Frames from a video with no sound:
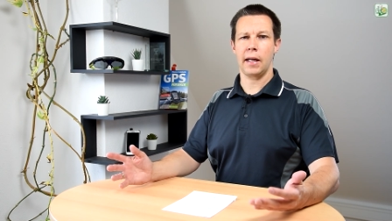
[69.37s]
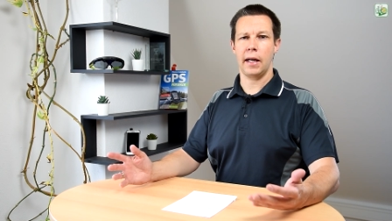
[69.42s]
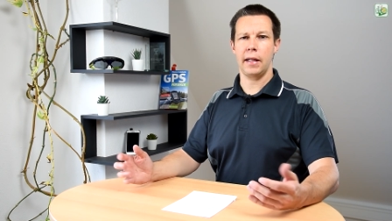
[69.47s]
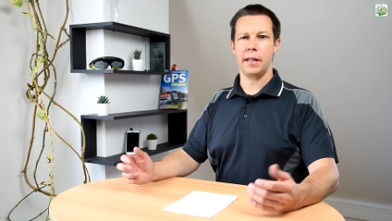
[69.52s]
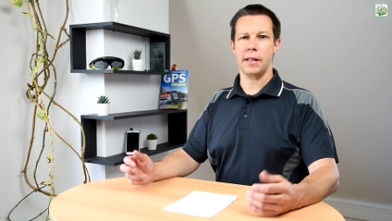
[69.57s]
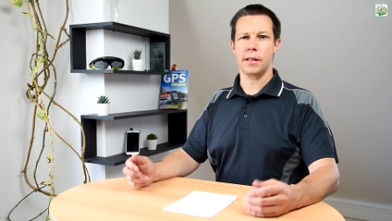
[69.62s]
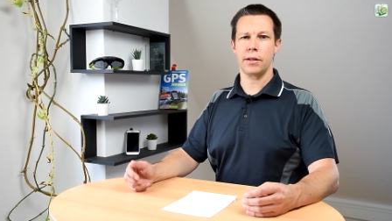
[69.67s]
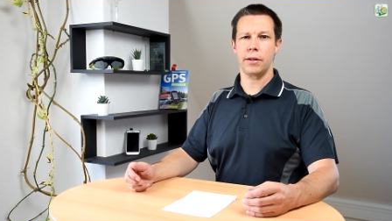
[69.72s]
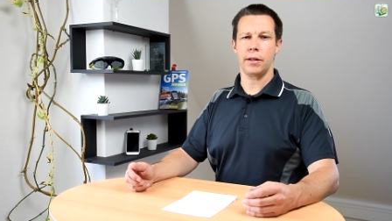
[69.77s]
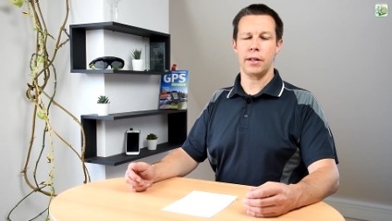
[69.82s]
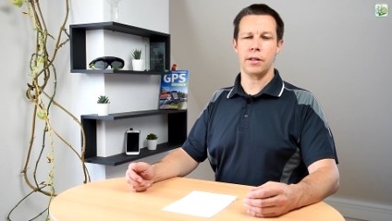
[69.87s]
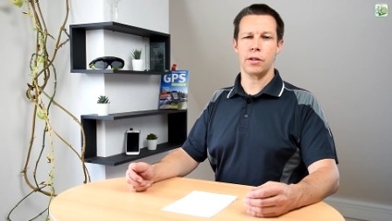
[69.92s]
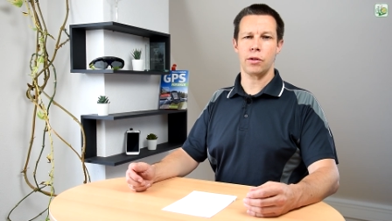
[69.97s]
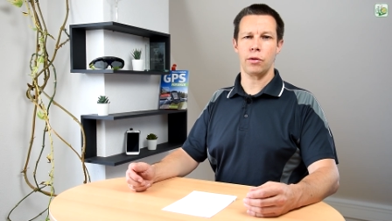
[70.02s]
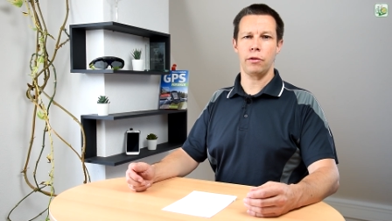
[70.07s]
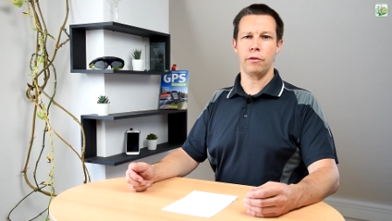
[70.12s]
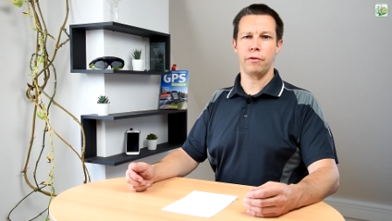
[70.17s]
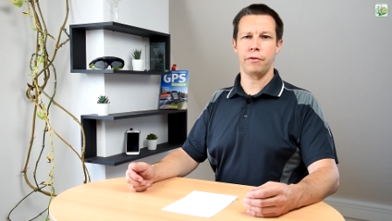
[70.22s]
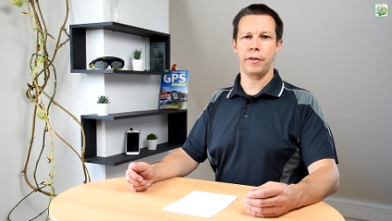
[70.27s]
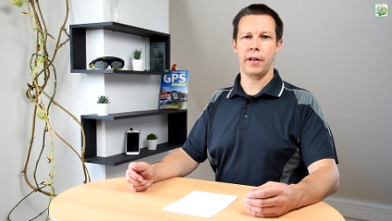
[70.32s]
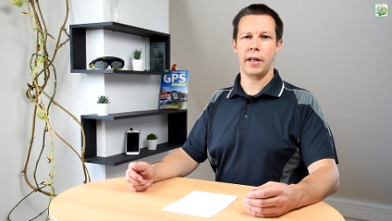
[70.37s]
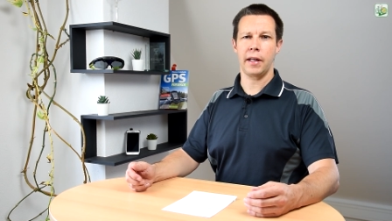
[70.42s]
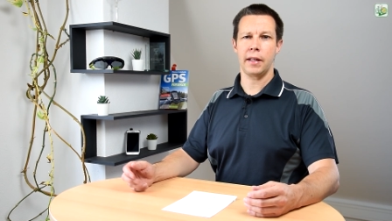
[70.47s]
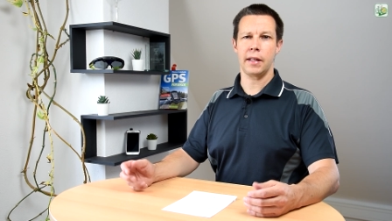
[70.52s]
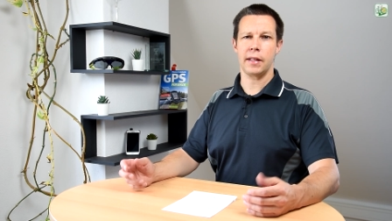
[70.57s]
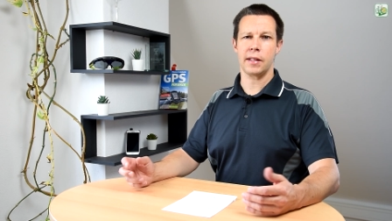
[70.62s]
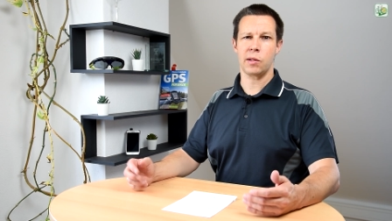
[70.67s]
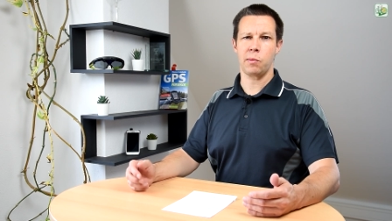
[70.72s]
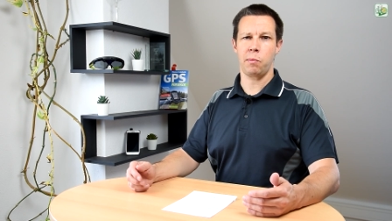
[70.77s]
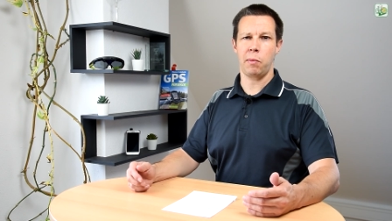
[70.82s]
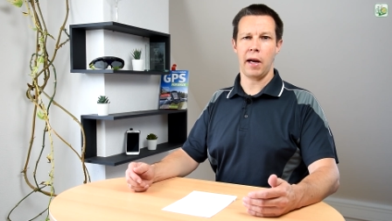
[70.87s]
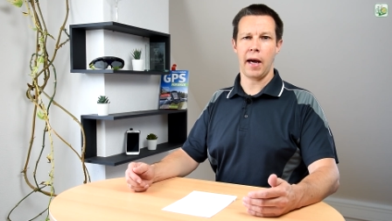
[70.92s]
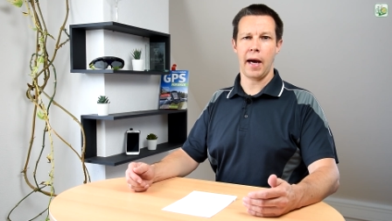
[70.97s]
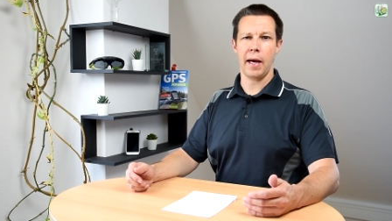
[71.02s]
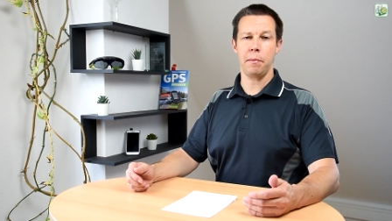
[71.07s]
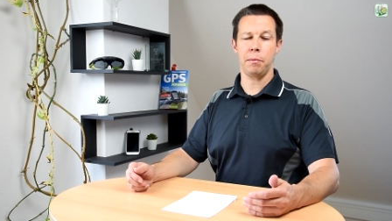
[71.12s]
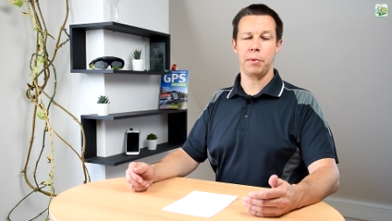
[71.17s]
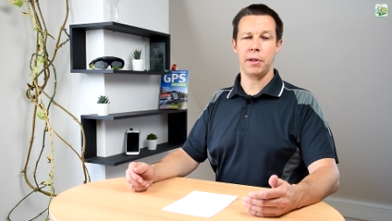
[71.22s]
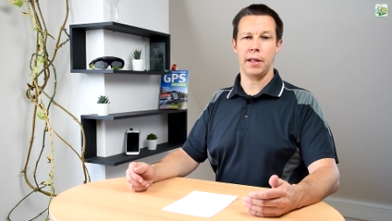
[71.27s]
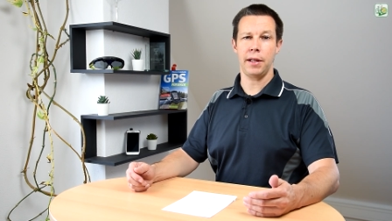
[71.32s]
Also insofern, es
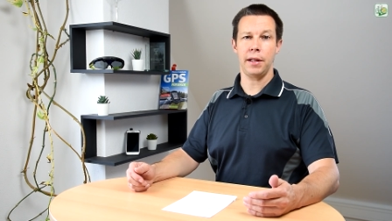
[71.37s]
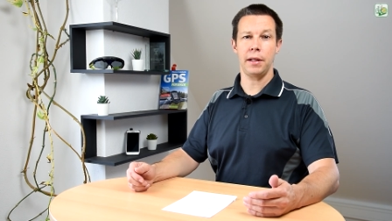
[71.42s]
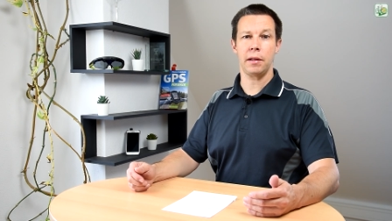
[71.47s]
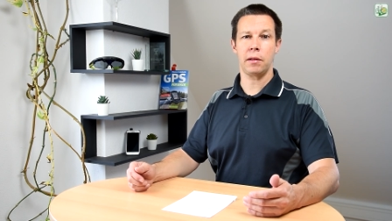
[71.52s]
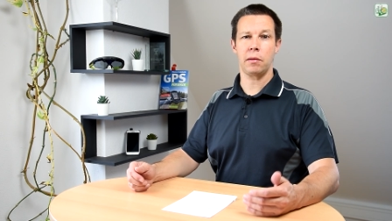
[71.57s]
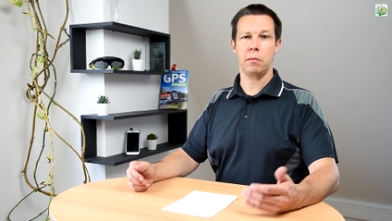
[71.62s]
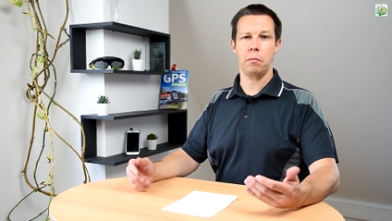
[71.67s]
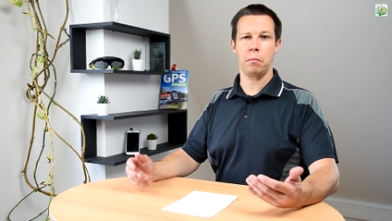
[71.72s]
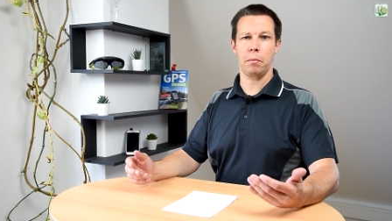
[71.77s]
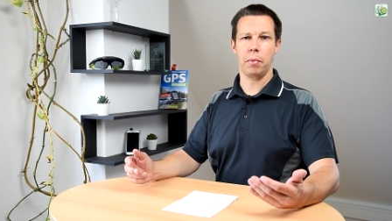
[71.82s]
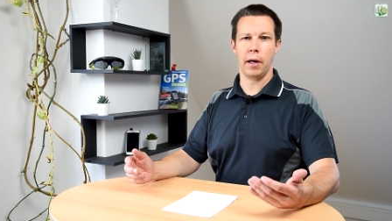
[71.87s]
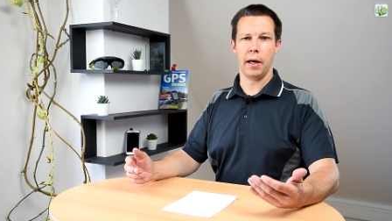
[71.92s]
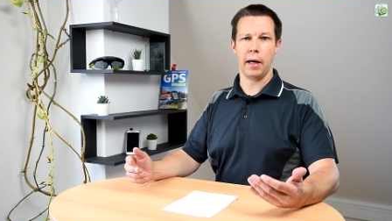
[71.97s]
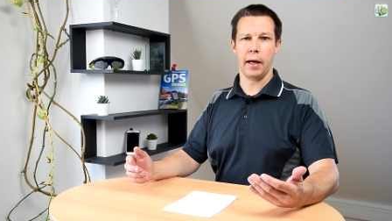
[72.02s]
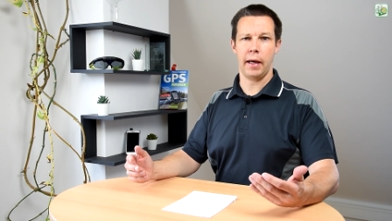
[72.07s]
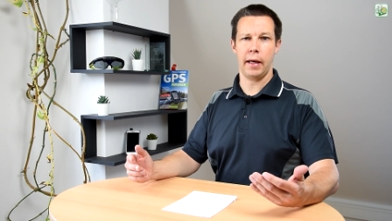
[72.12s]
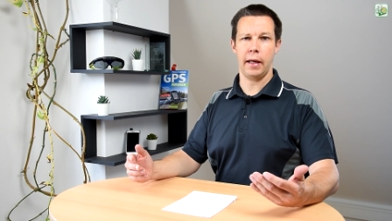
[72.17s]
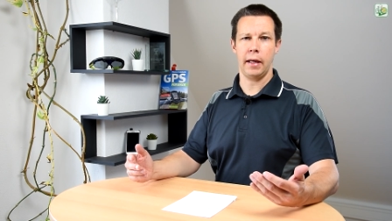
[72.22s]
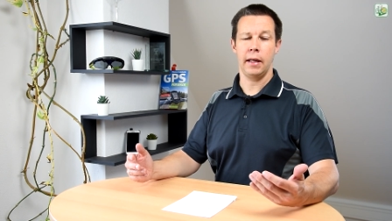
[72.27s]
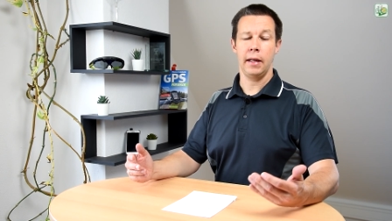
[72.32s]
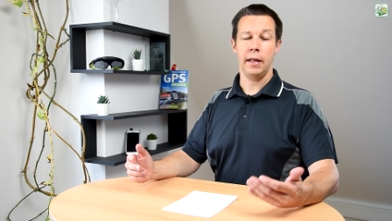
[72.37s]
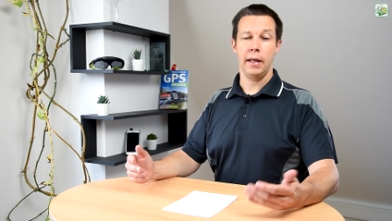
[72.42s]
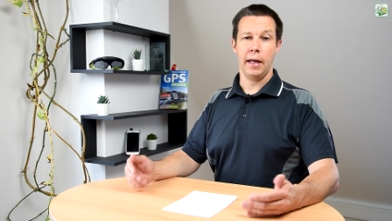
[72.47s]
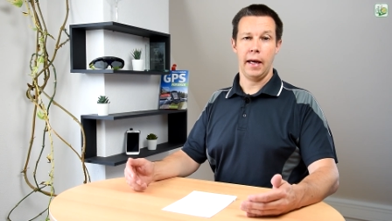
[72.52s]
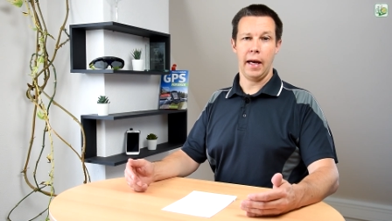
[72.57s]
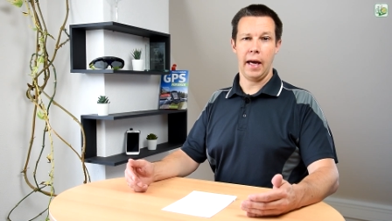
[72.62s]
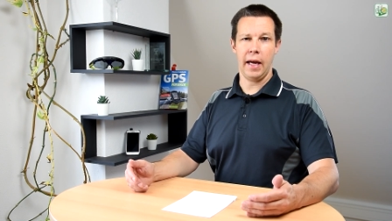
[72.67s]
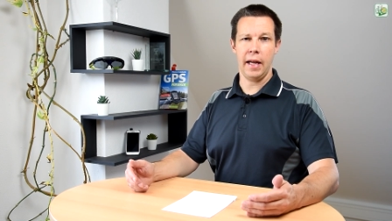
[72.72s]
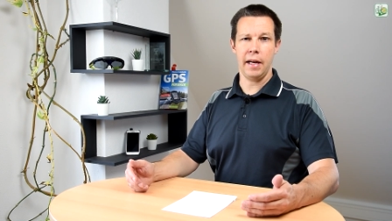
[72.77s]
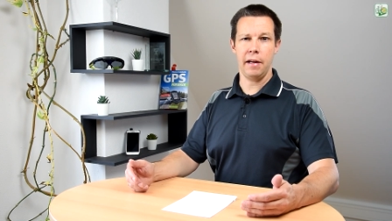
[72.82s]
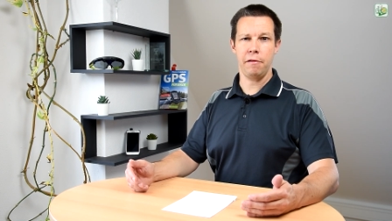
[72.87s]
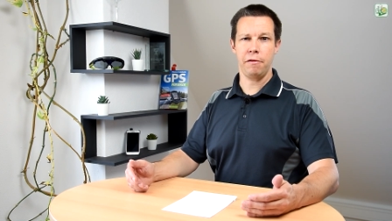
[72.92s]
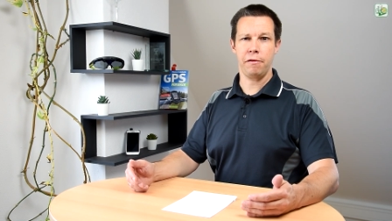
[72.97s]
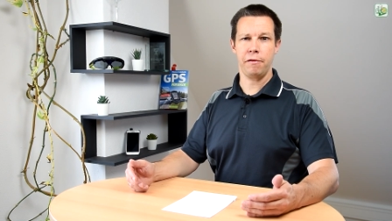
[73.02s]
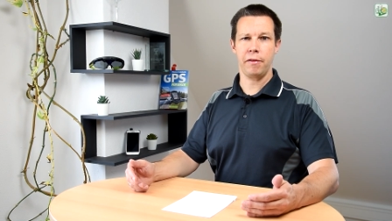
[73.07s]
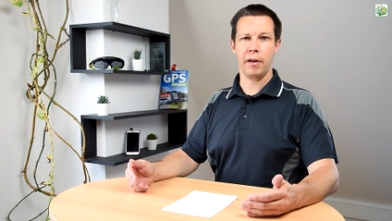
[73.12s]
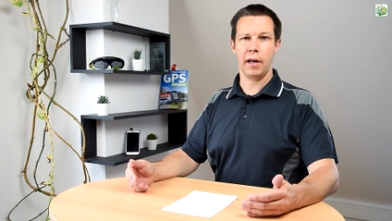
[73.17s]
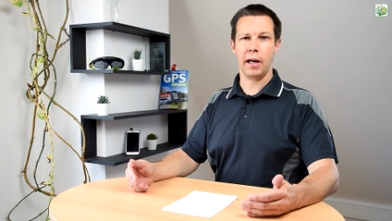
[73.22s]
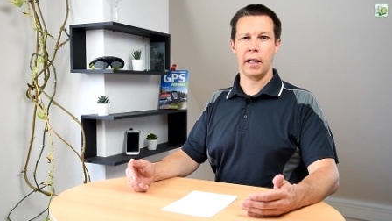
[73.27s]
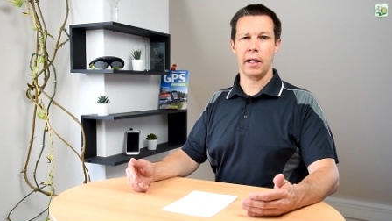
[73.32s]
bleibt hinten bei
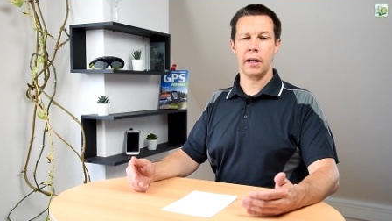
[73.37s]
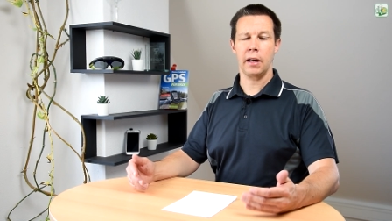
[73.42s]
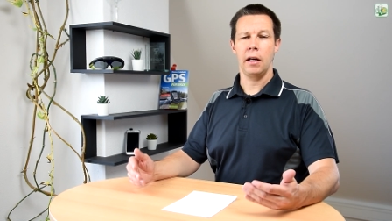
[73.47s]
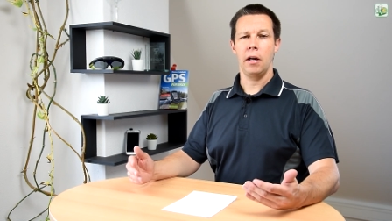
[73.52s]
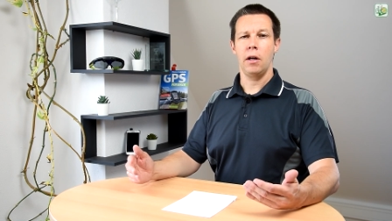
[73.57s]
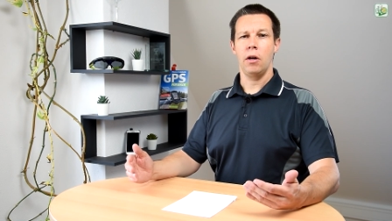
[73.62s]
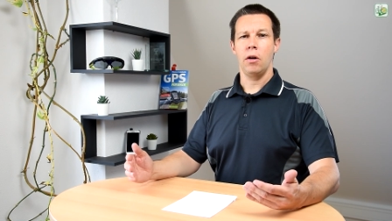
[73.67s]
11-fach